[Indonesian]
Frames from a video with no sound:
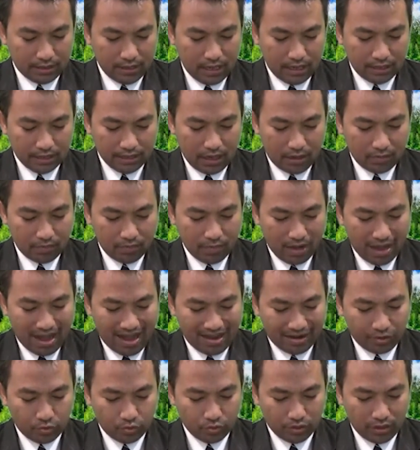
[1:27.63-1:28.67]
dan yang
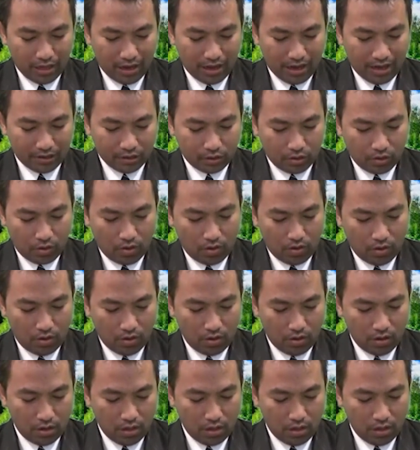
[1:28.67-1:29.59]
mengaruniakan roh